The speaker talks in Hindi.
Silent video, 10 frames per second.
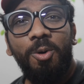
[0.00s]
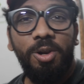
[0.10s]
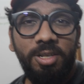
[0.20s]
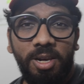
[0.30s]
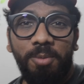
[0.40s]

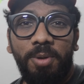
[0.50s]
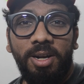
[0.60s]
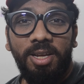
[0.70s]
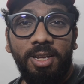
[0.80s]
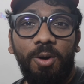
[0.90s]
होली
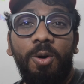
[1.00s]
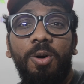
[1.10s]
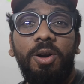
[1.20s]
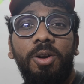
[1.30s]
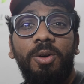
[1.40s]
सेलिब्रेट की
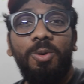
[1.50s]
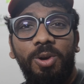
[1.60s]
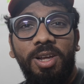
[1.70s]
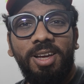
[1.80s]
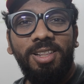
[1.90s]
और
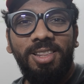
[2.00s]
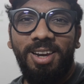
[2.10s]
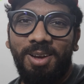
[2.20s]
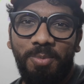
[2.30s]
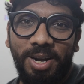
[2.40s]
होली के दिन
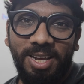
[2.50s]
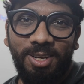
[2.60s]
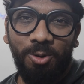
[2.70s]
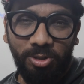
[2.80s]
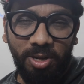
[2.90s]
एक बड़ी
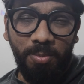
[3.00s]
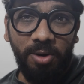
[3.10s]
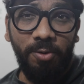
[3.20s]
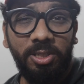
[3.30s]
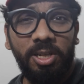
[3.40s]
खुशखबर
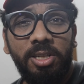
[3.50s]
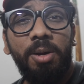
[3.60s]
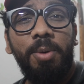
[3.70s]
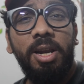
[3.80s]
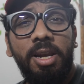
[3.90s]
वत्सल जी
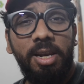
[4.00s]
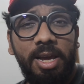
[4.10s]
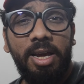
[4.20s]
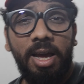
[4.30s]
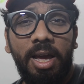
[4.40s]
हमारे लिए
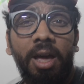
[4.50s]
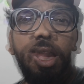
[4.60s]
लेके आए